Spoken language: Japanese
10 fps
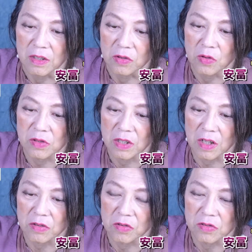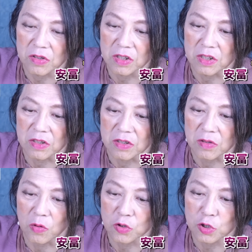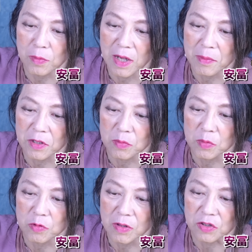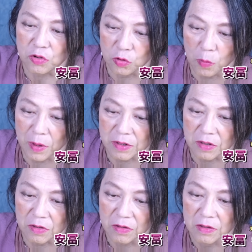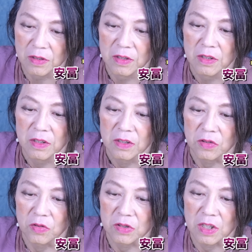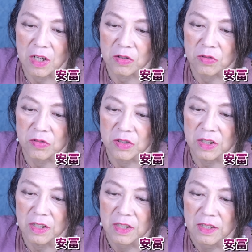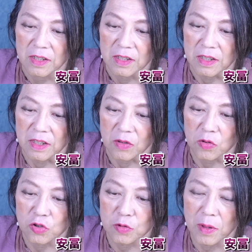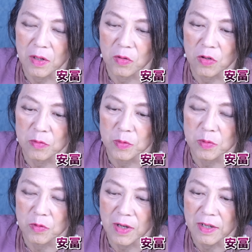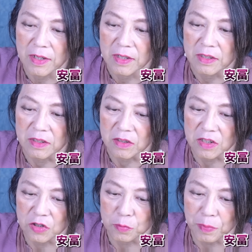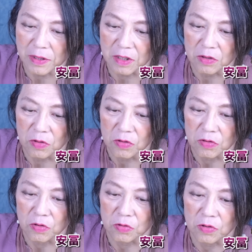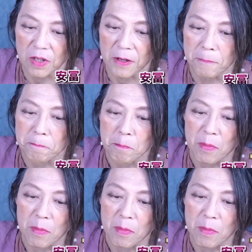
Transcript: 納税額のうち50万円までの部分は15%。納税額のうち、えー、50万円を超える部分は20%ということで、